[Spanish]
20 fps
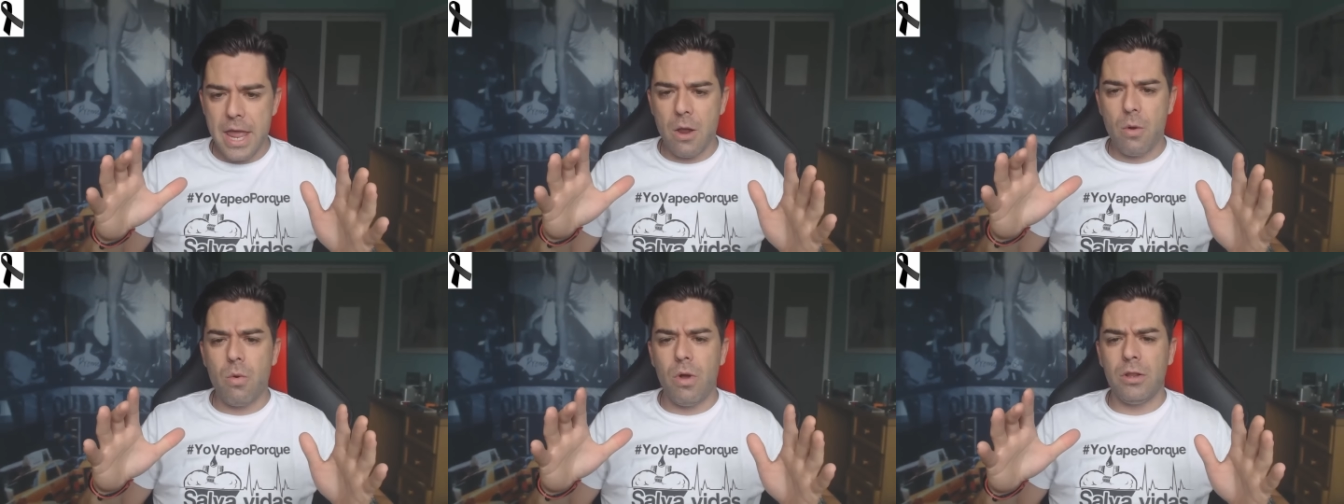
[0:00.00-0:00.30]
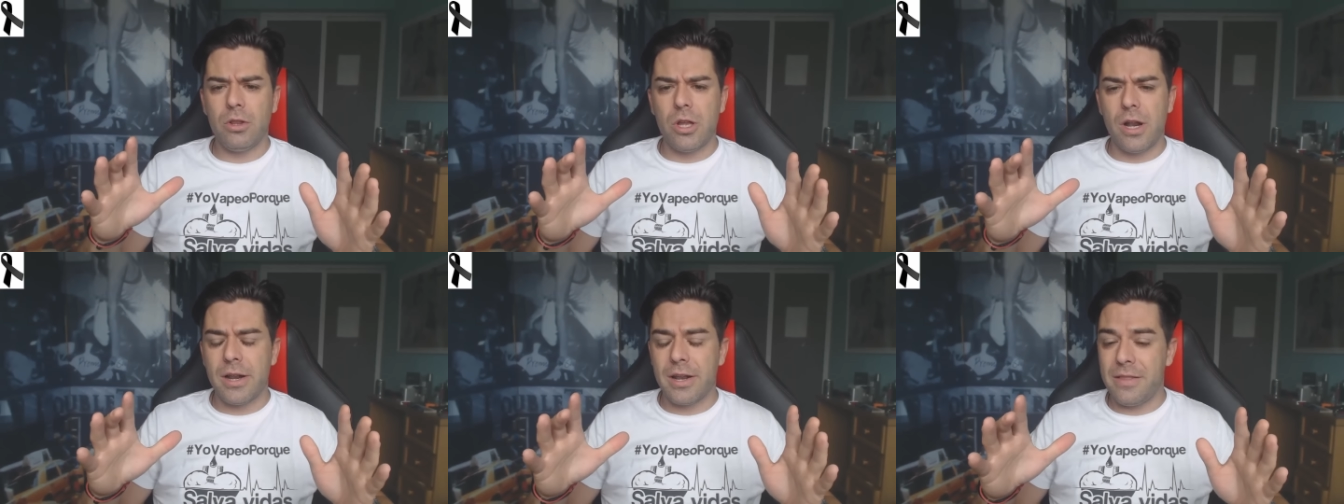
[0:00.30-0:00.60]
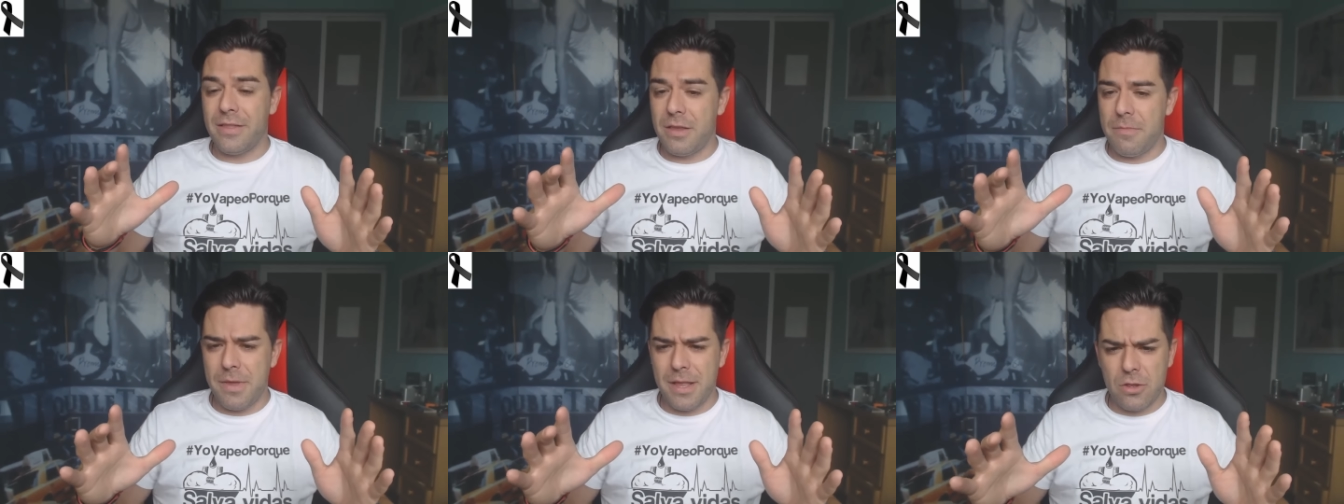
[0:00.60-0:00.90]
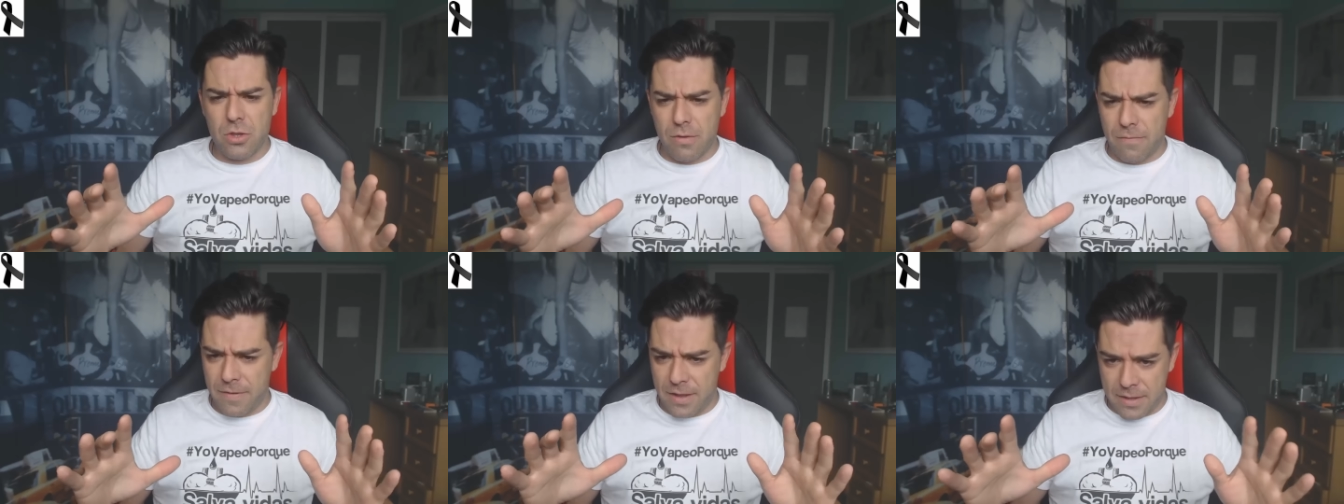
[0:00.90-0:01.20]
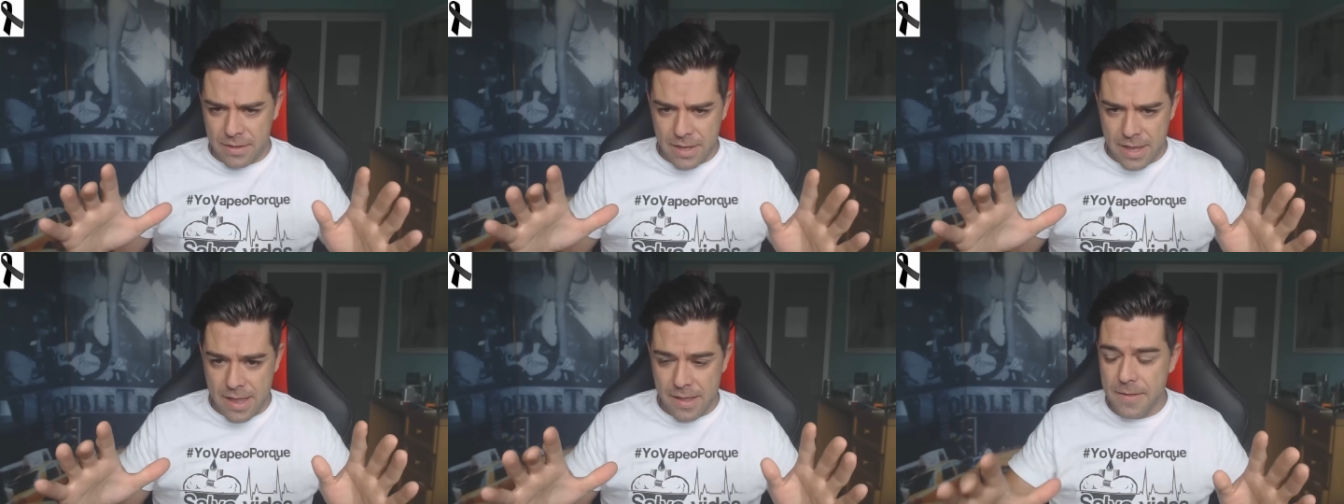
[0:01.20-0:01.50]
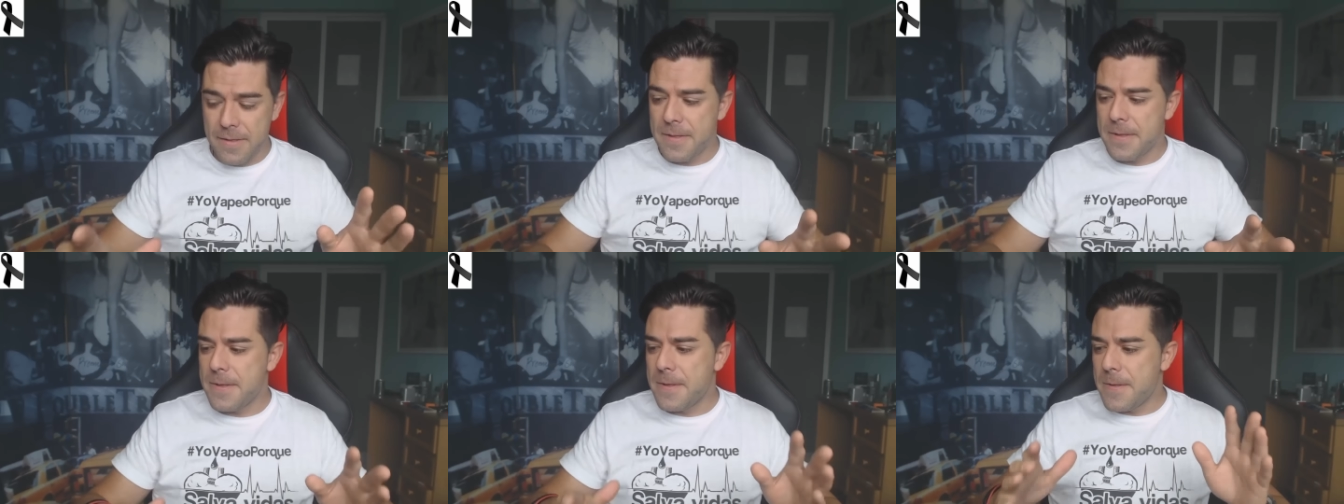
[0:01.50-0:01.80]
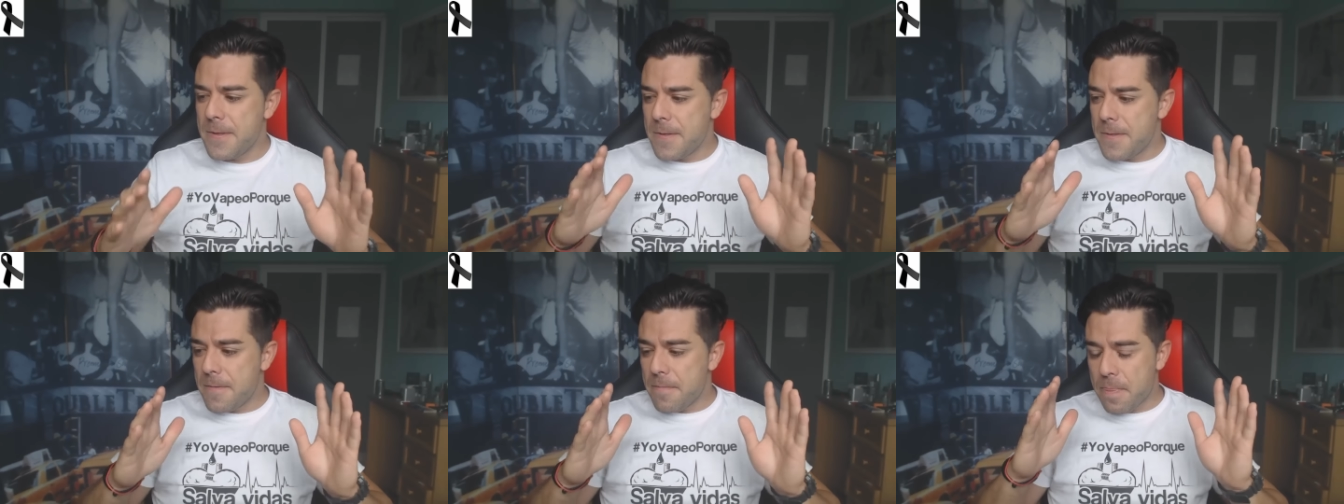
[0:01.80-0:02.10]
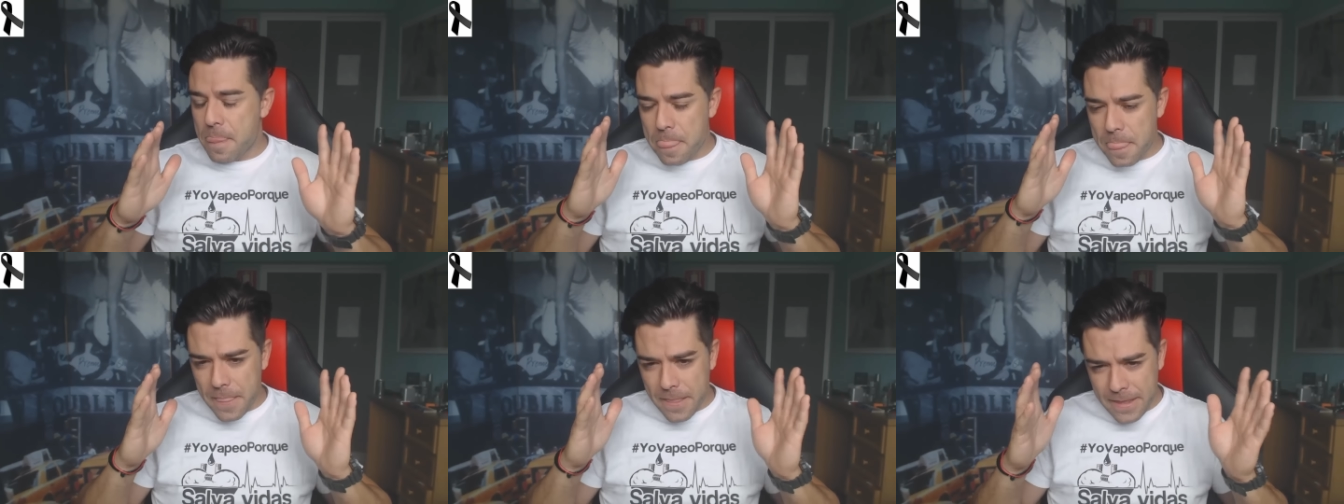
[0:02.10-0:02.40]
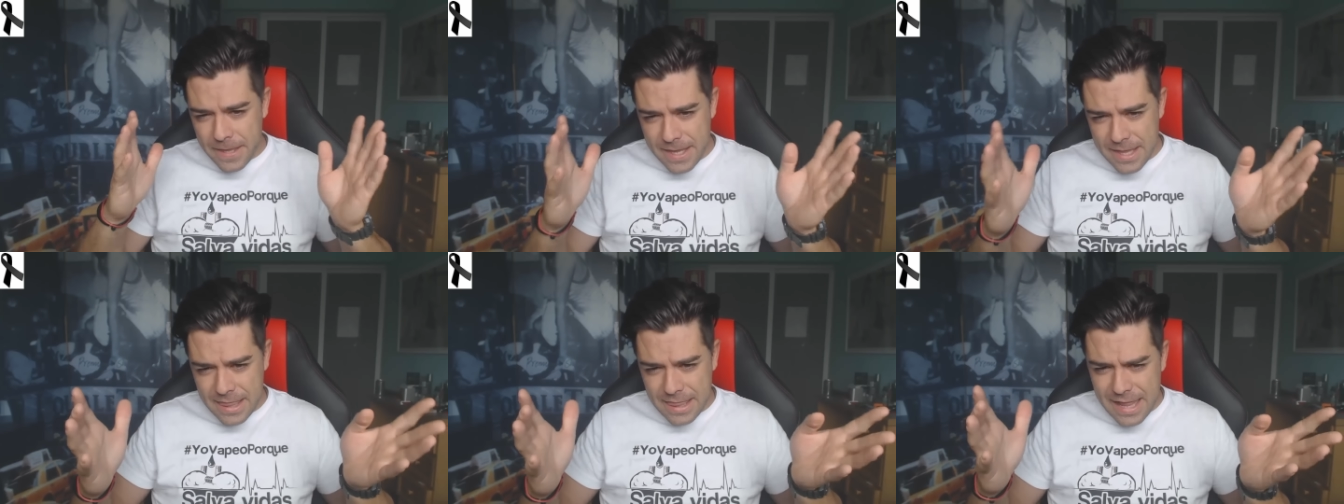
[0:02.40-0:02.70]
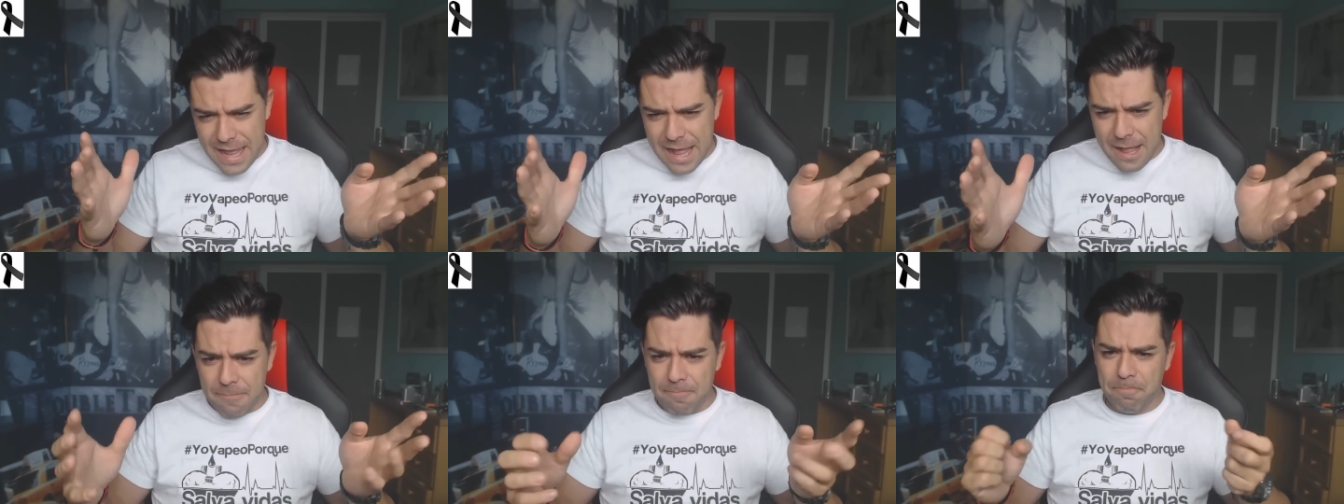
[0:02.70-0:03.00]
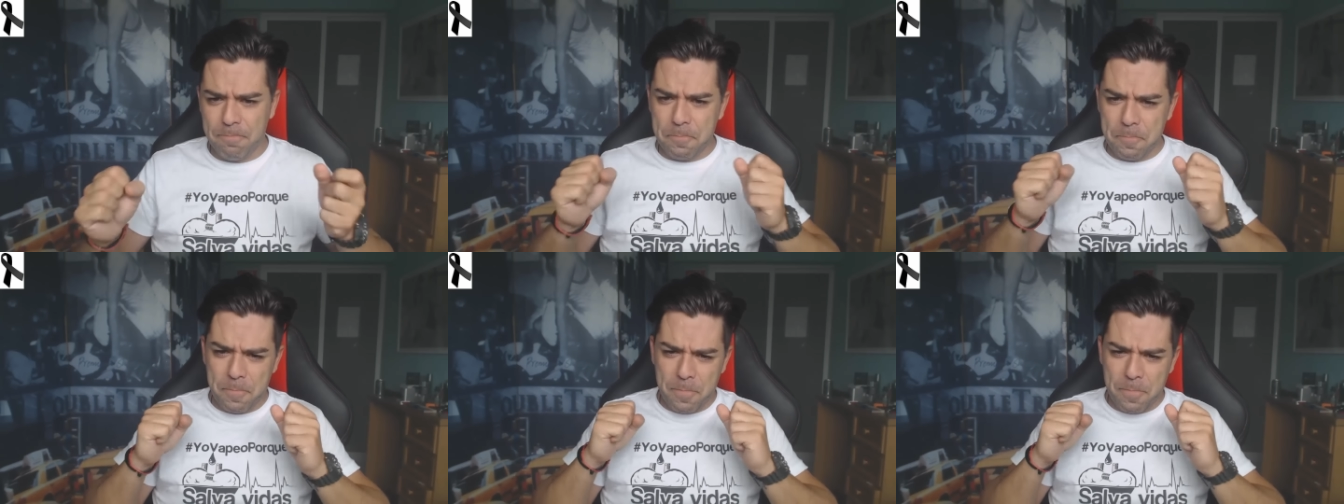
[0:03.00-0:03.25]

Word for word: En cuanto al rendimiento bestial. Quizá